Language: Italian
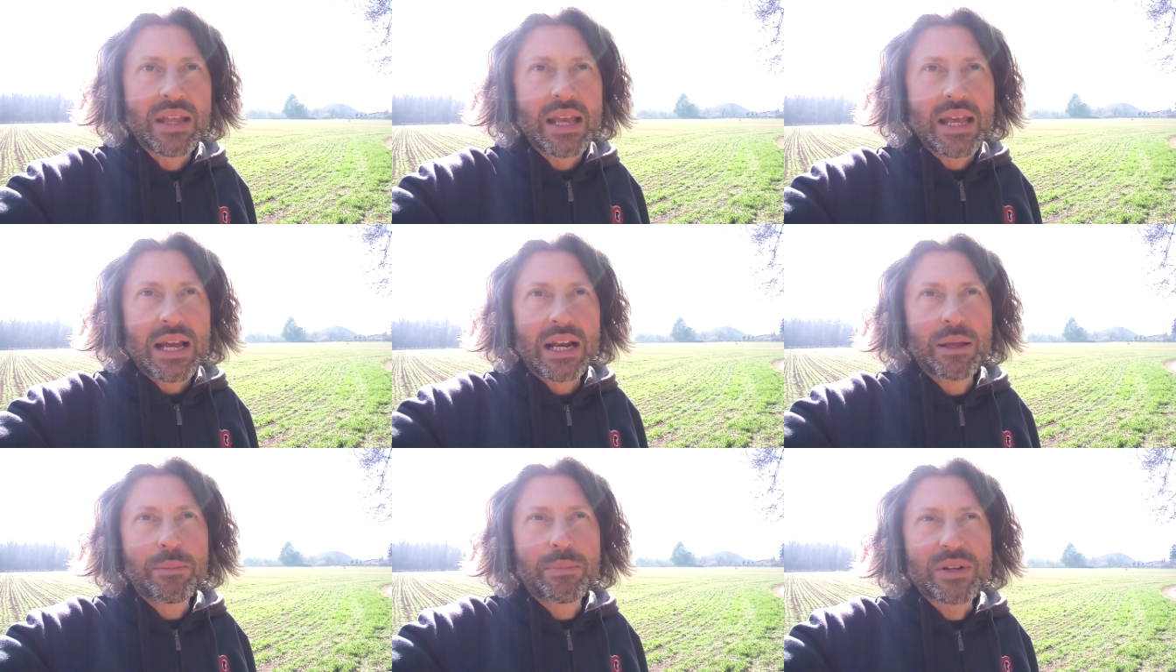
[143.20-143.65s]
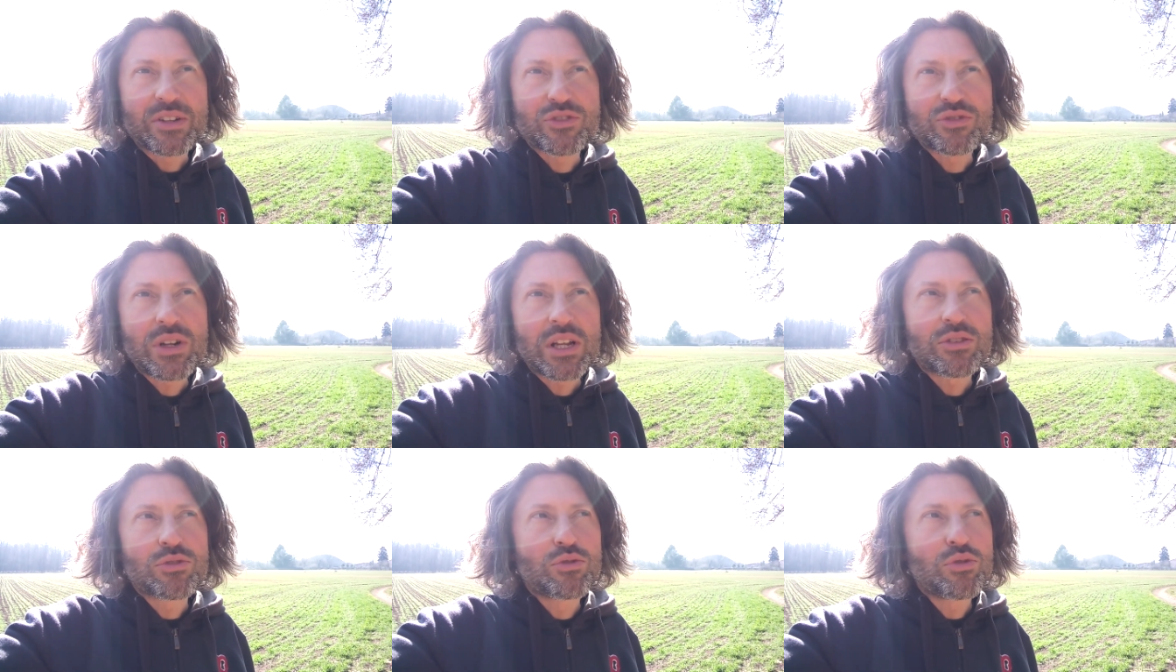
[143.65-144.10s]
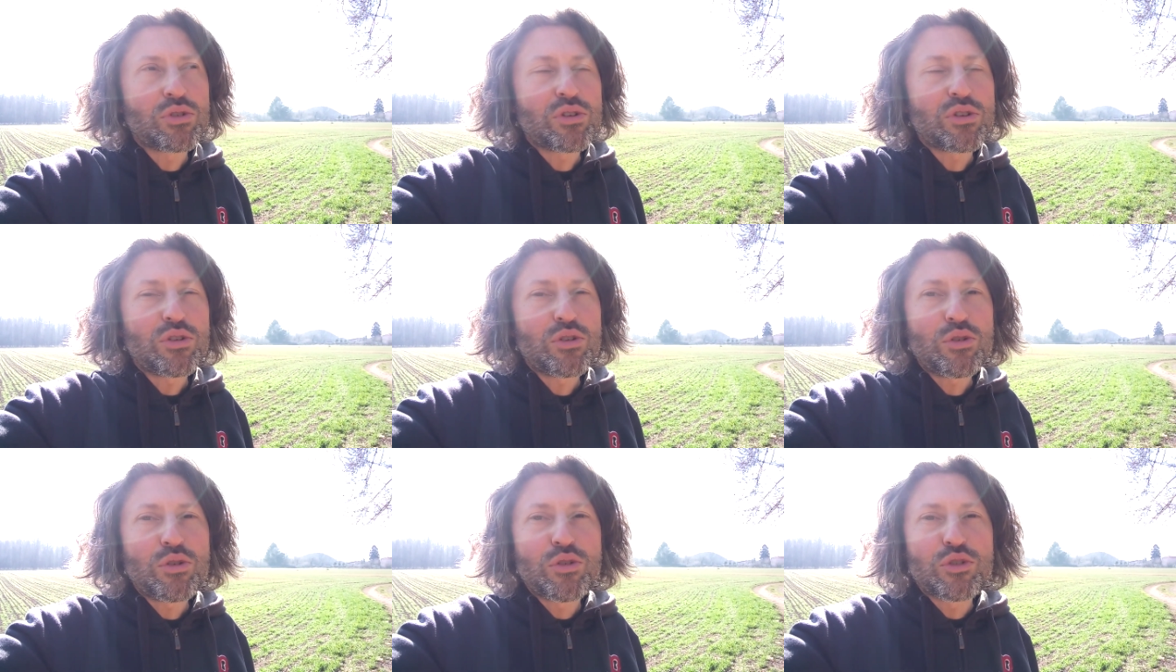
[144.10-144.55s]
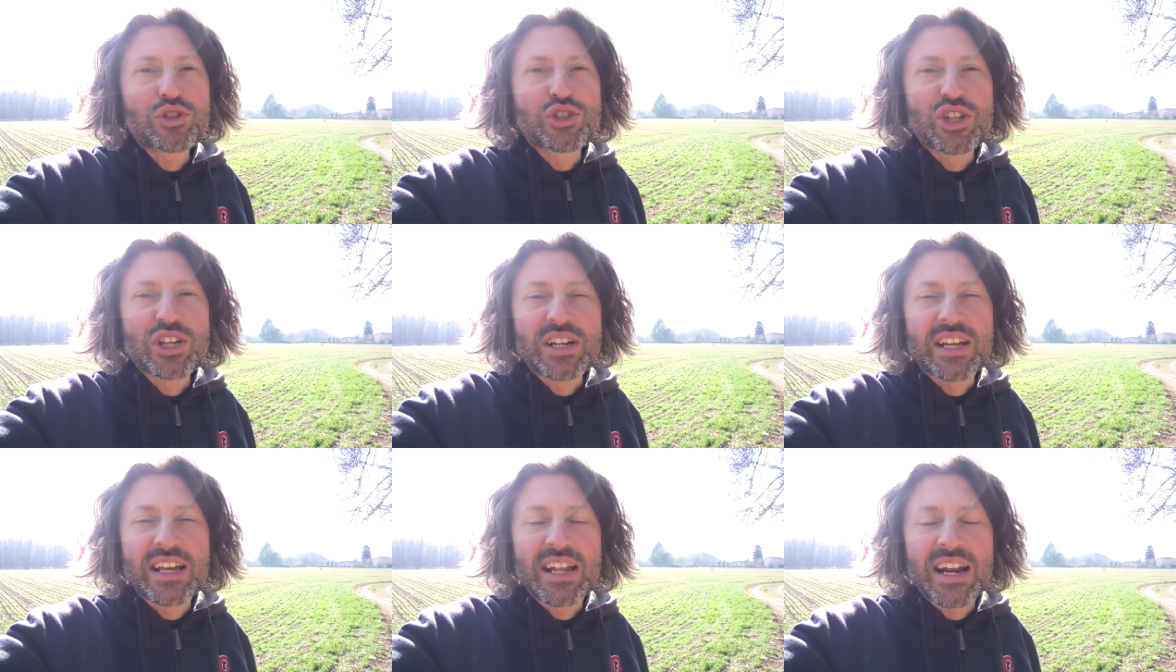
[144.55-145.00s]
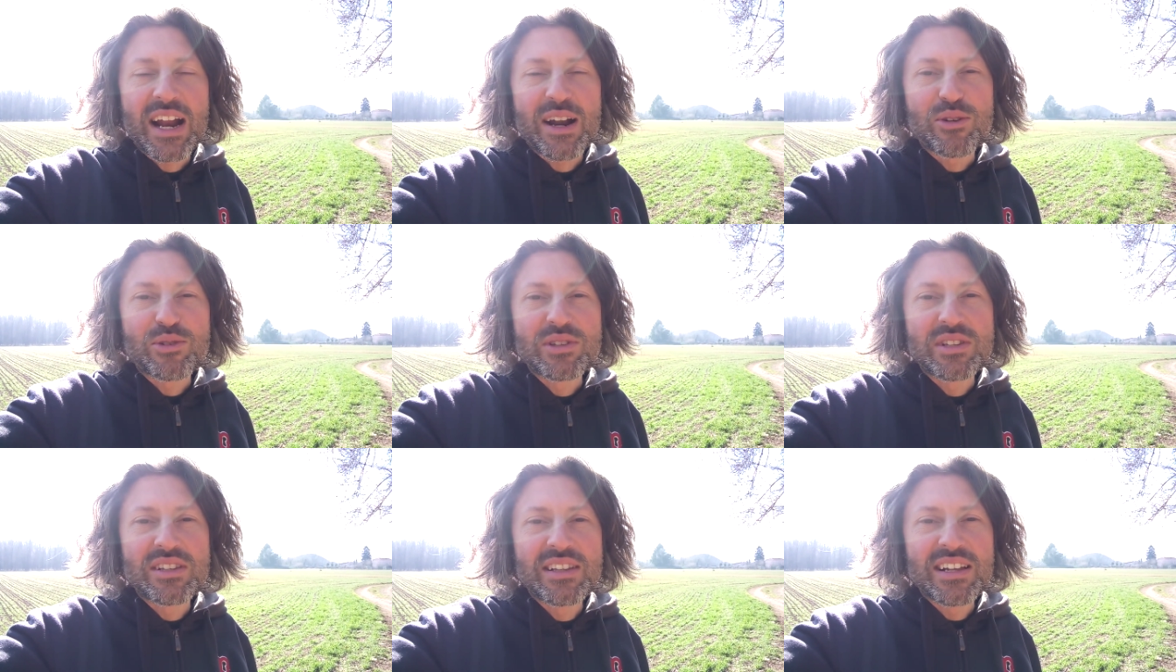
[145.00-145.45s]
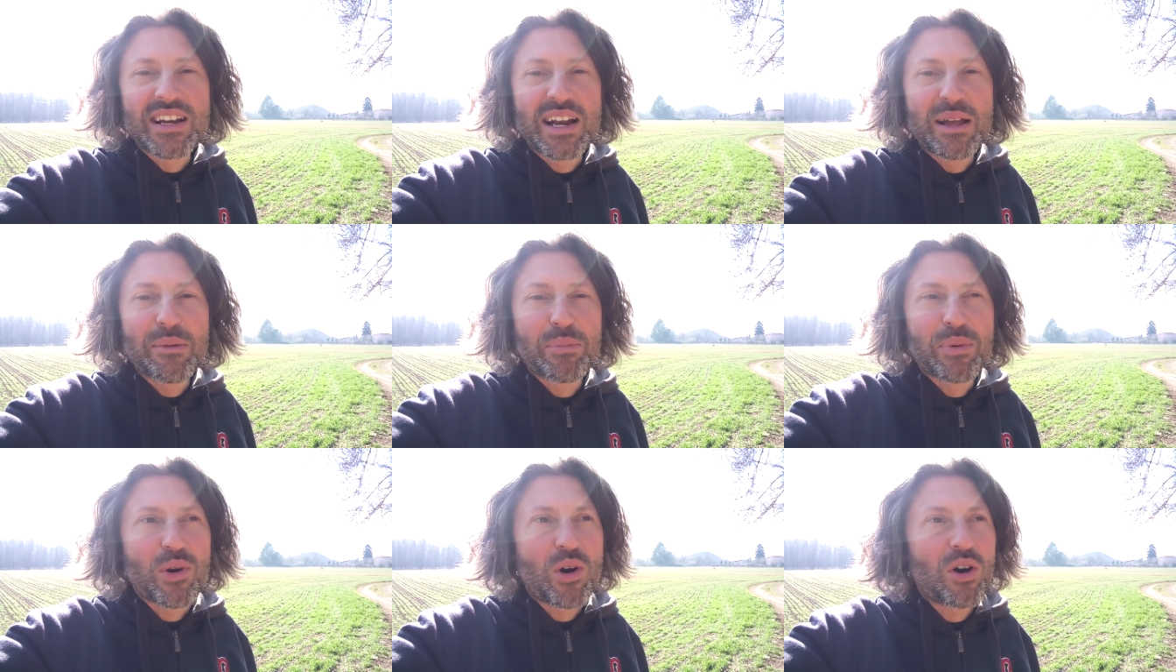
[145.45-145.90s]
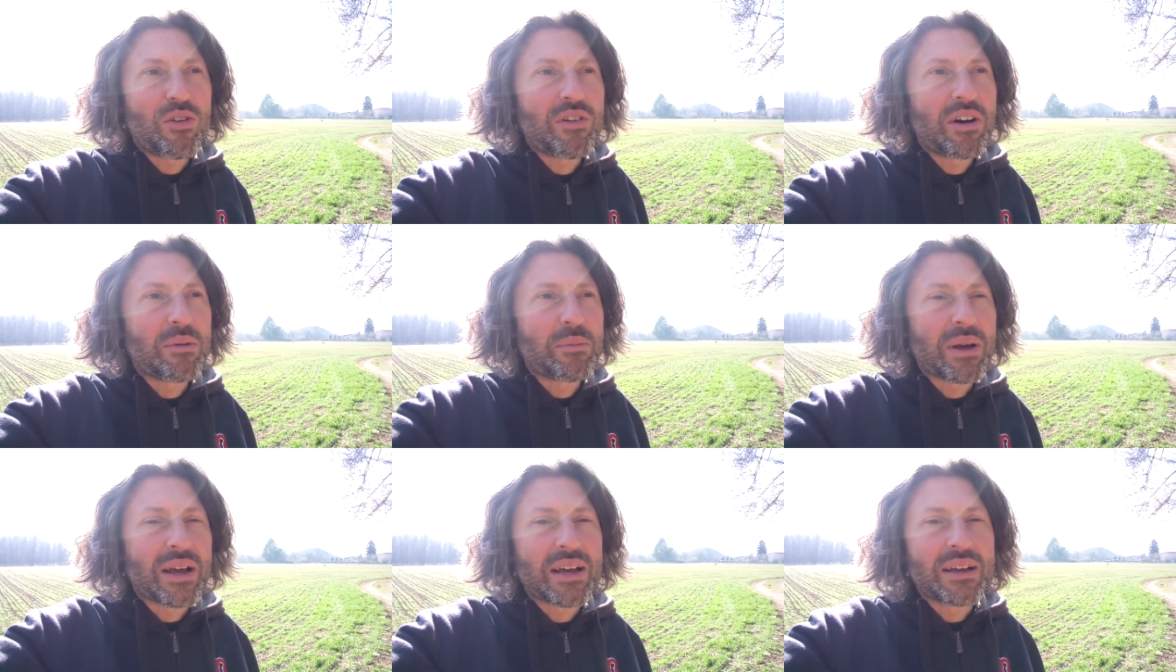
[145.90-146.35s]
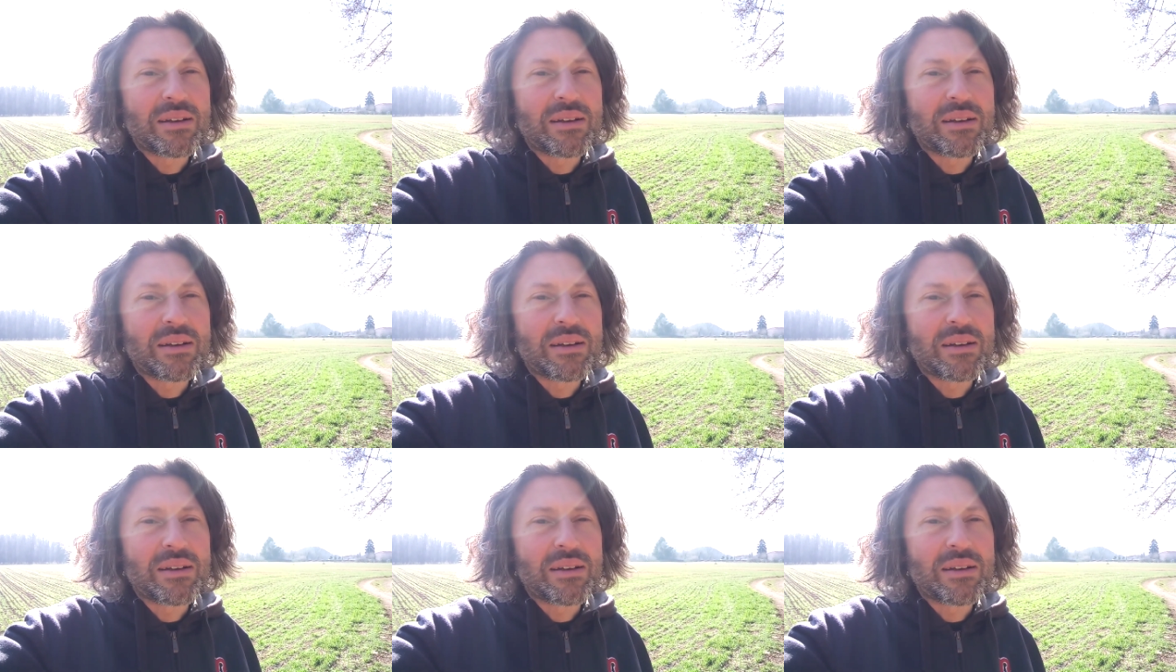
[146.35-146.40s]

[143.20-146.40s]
le persone attorno cercheranno di dire la, prova,